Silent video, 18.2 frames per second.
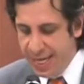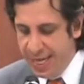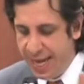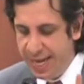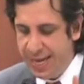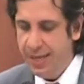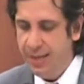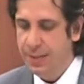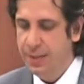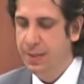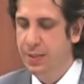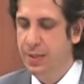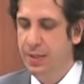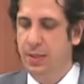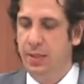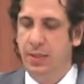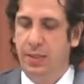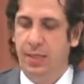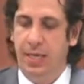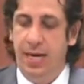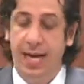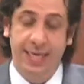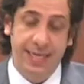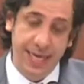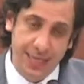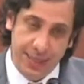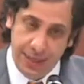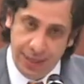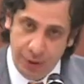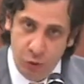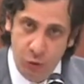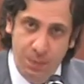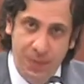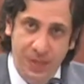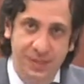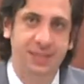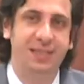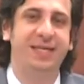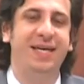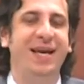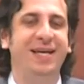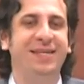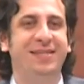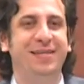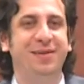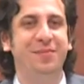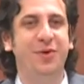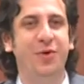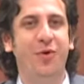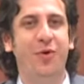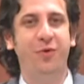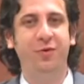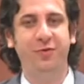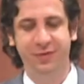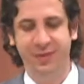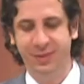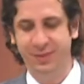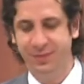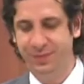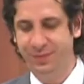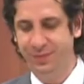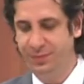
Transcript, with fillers: E aí, aquele que com paciência me ouve